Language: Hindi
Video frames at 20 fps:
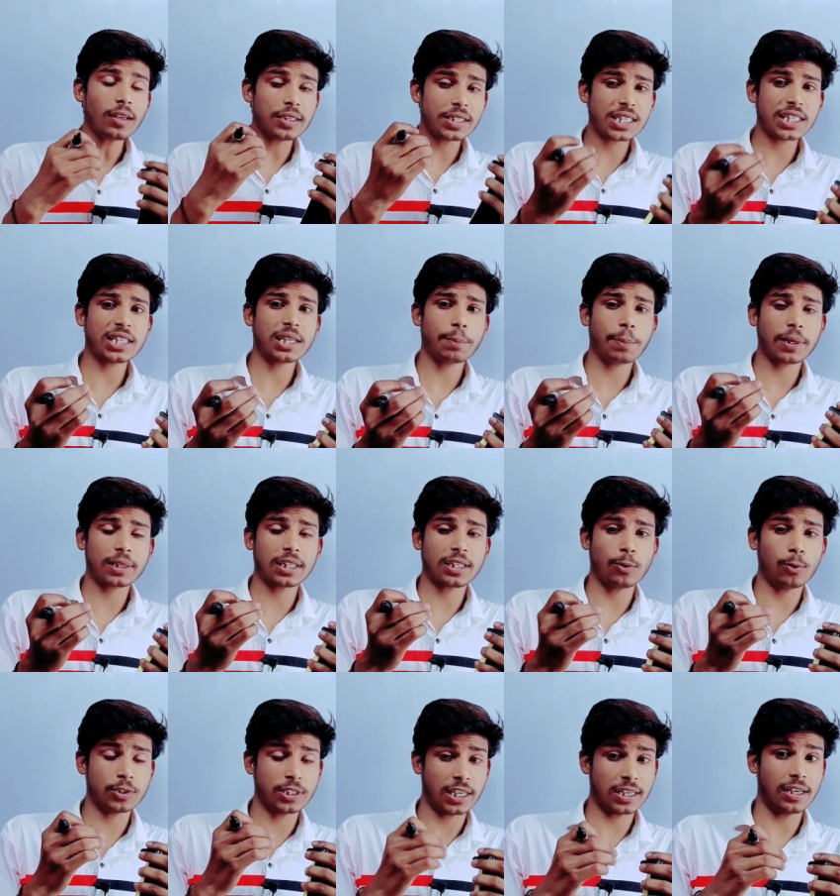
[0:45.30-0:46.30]
जिससे पता
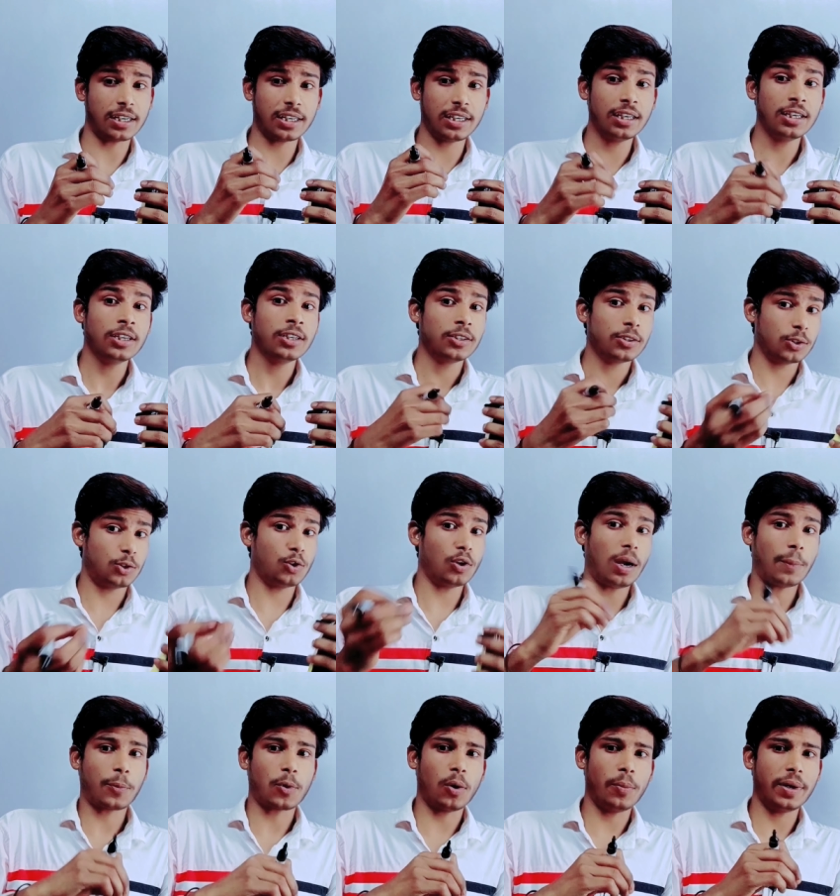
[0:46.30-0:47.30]
हो जाएगा कि जो
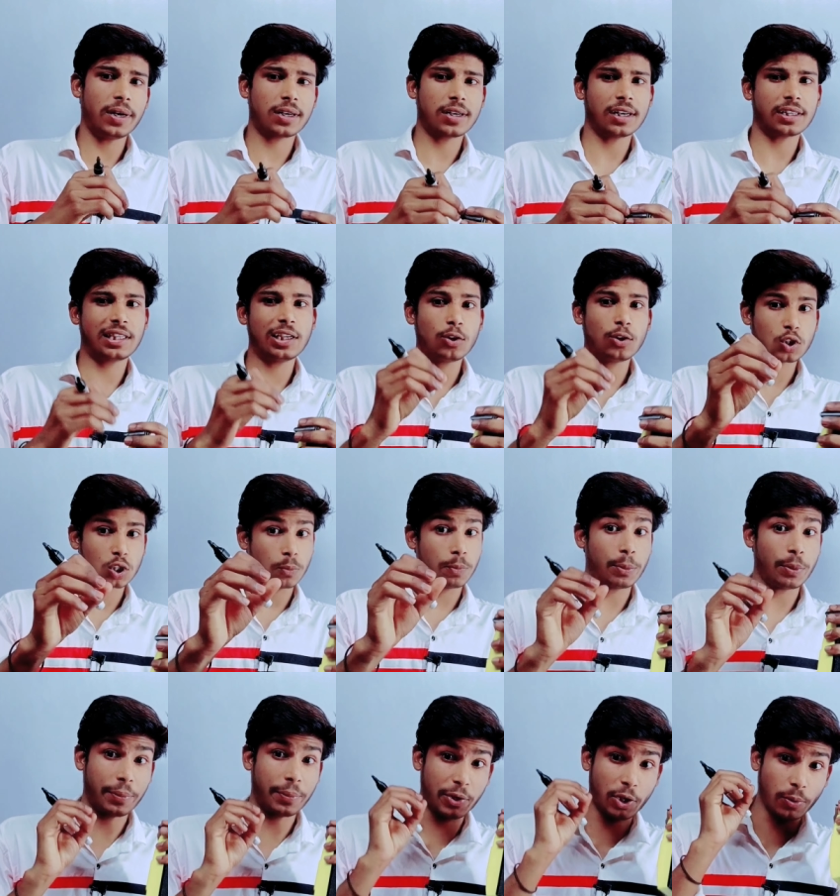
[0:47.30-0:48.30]
आप कमेंट करते हैं उसके ऊपर
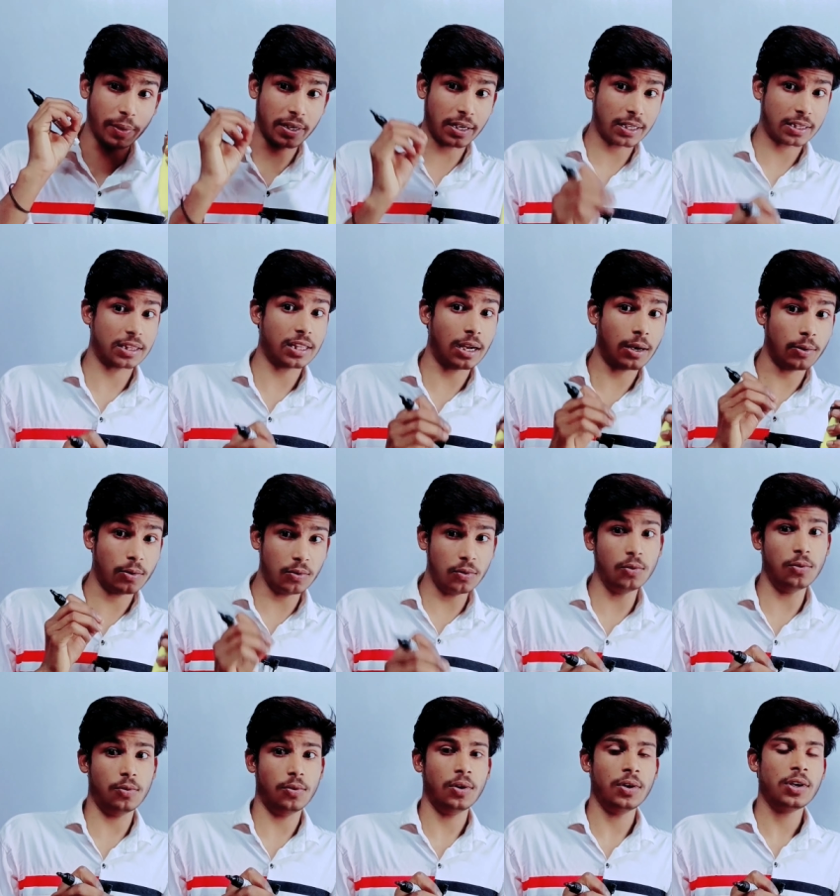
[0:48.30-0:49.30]
मैं वीडियो बनाता हूँ
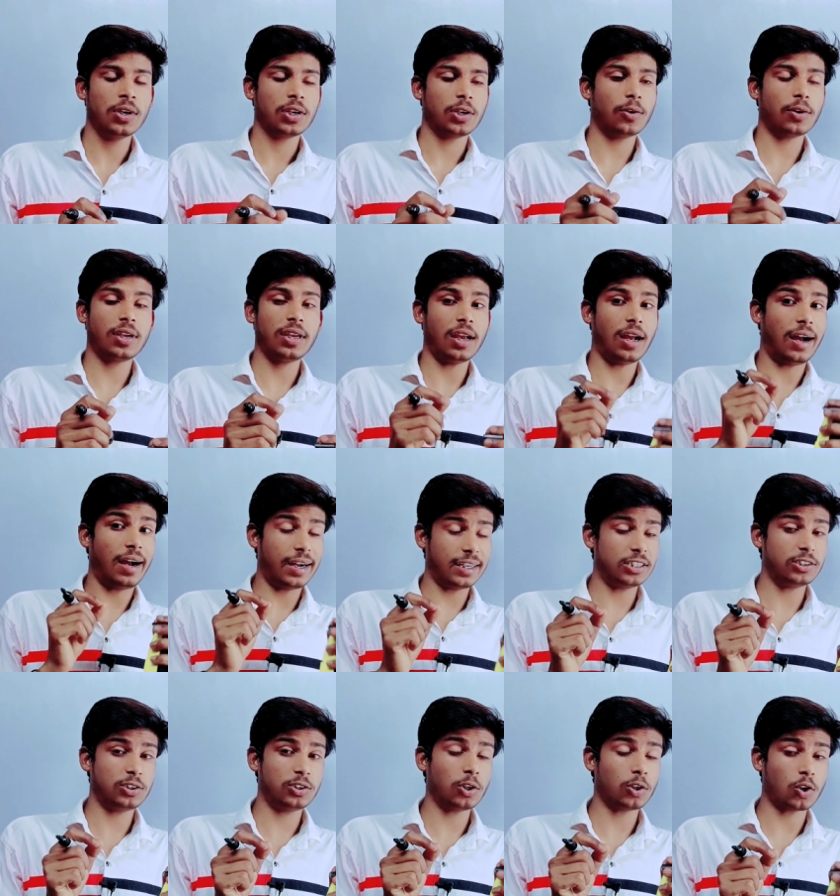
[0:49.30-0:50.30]
क्योंकि आज
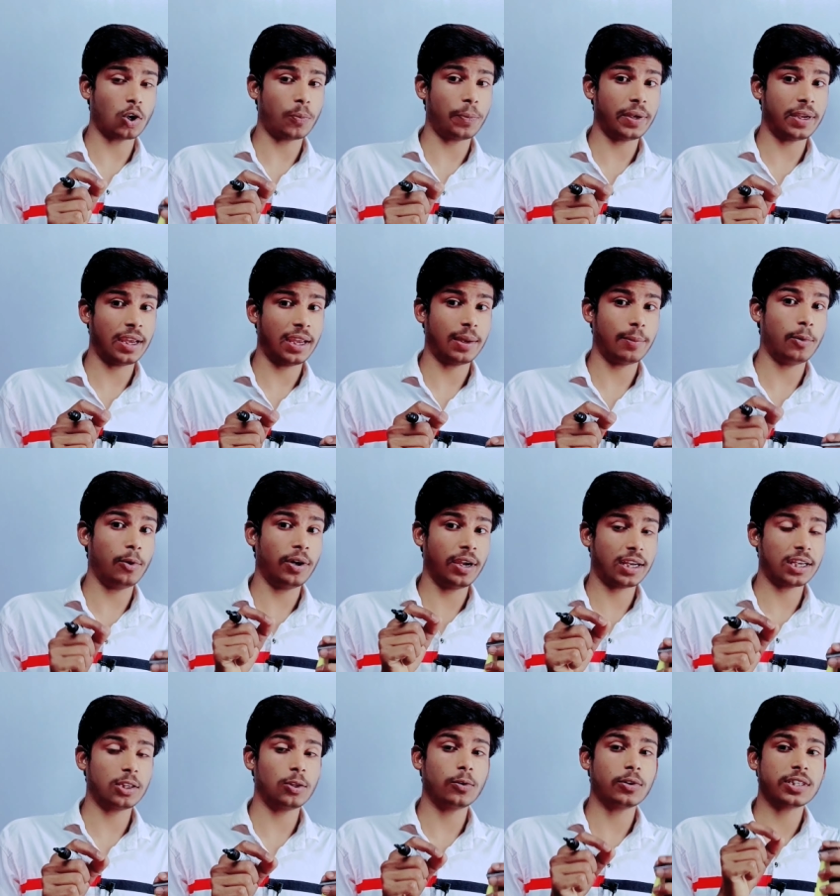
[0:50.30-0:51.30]
जो टॉपिक है वो है
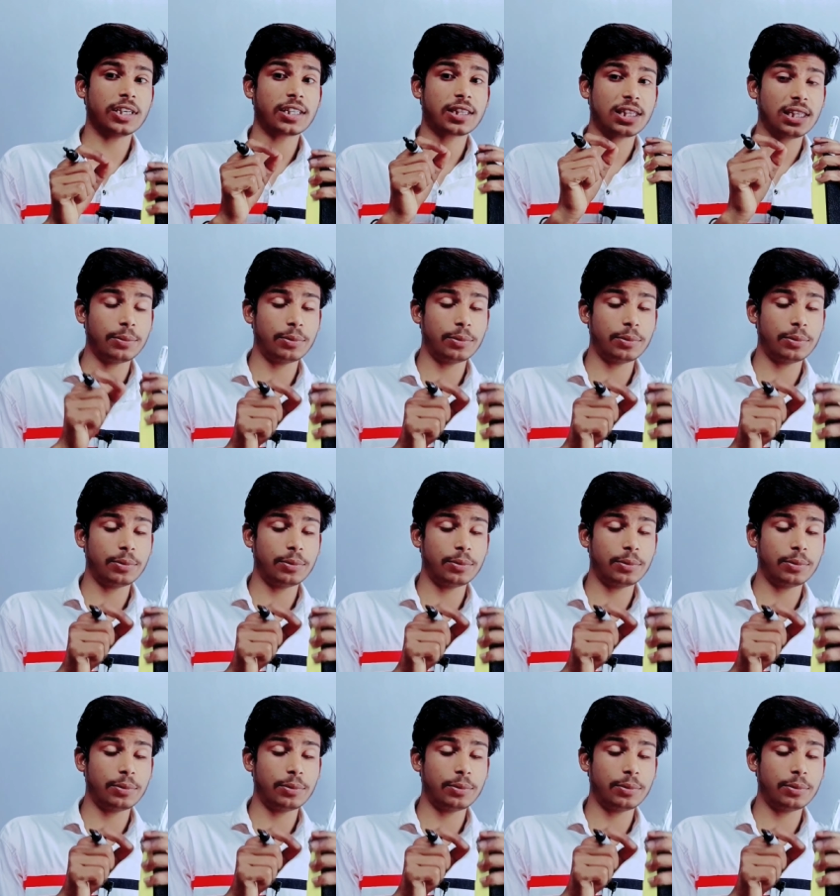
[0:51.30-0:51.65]
कि 2023 हज़ार